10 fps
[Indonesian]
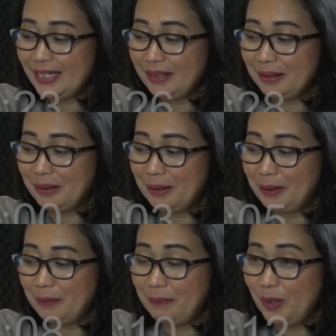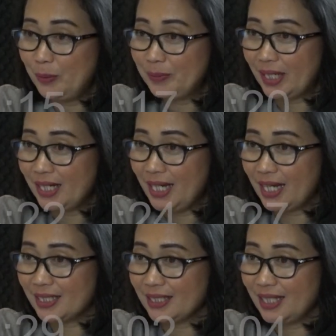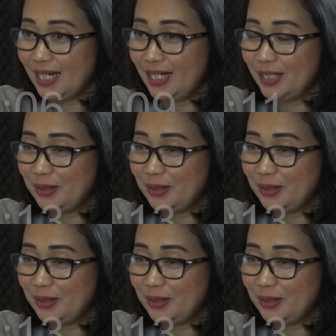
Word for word: ini uh, uh, belum terdengar tentang hal